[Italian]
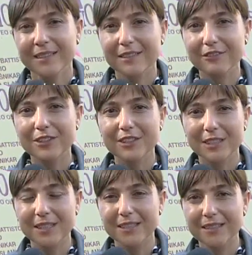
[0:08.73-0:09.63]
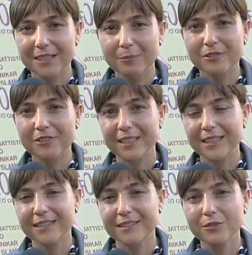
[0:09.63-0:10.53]
davvero che, che, può fare
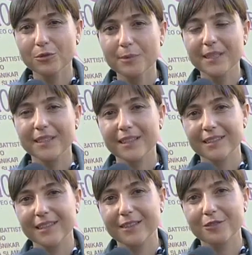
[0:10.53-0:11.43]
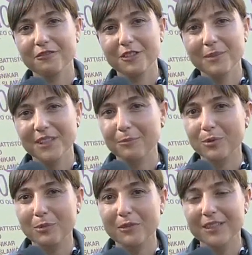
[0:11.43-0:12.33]
grandi numeri ed è un film che
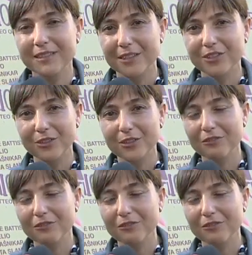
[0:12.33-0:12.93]
promuove il territorio del